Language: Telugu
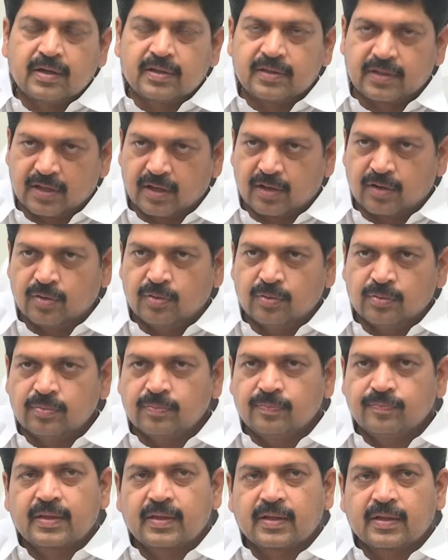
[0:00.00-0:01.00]
అధికారులు
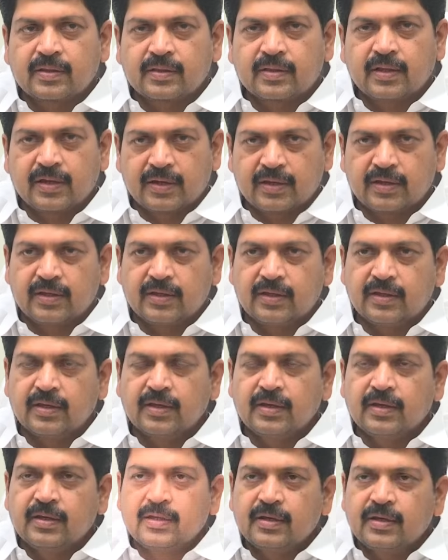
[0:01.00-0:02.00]
దానికి
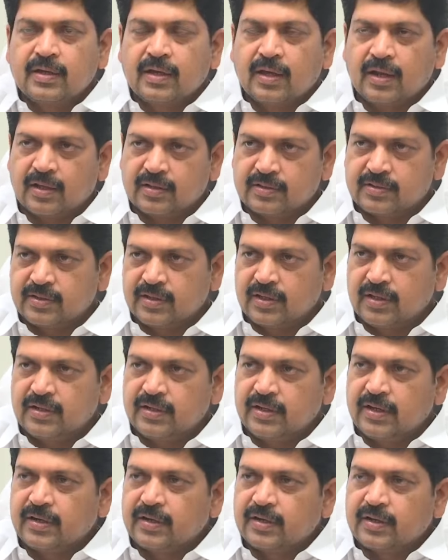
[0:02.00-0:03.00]
ఎలా చేయాలి
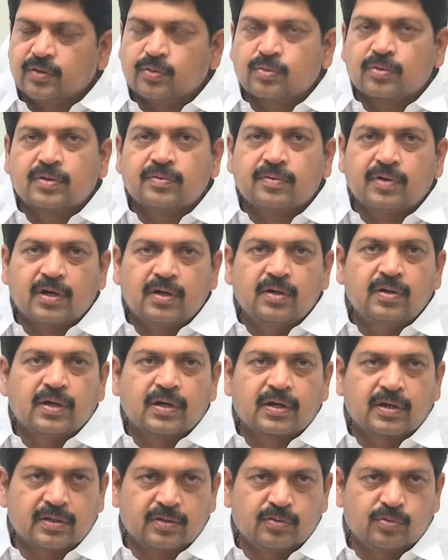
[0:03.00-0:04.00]
ఏంటనేది కూడా వాళ్ళు
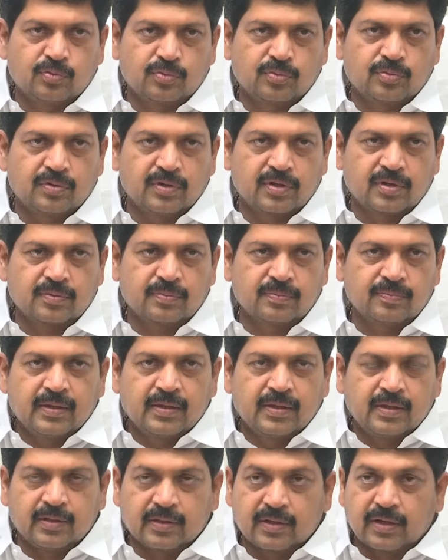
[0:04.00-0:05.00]
అక్కడ చూసుకుంటారు
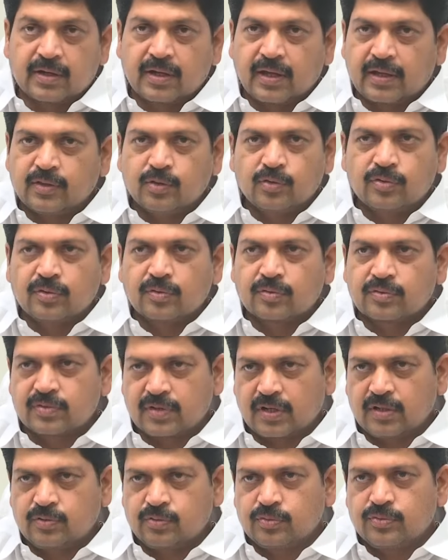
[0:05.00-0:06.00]
ఎందుకంటే ఐదు
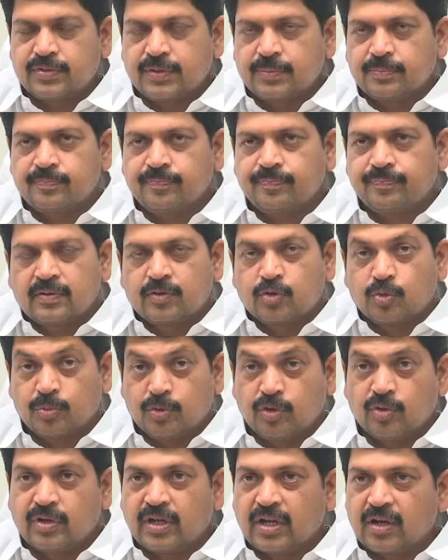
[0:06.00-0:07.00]
సంవత్సరాలు చూసాం
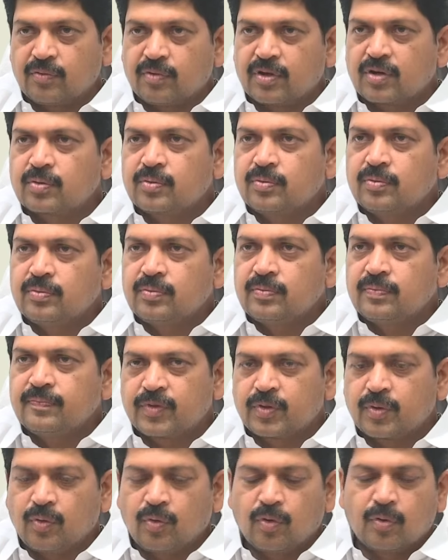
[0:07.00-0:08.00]
తొమ్మిదో నెల వరకు
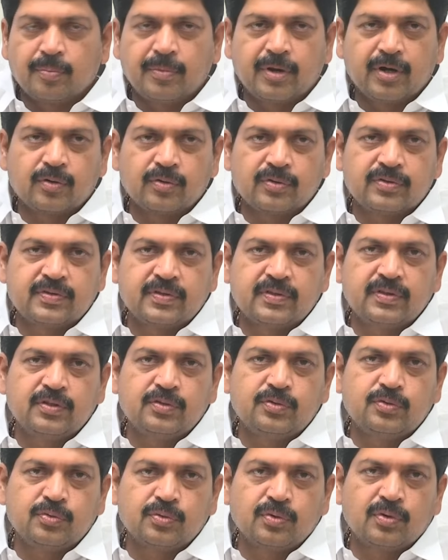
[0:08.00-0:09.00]
గవర్నమెంట్ వచ్చింది
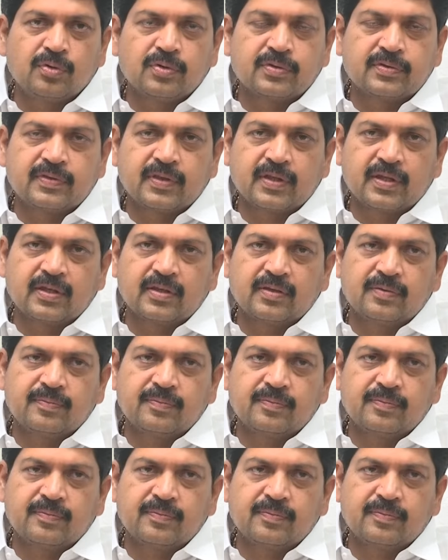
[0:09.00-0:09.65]
జూన్లో వస్తే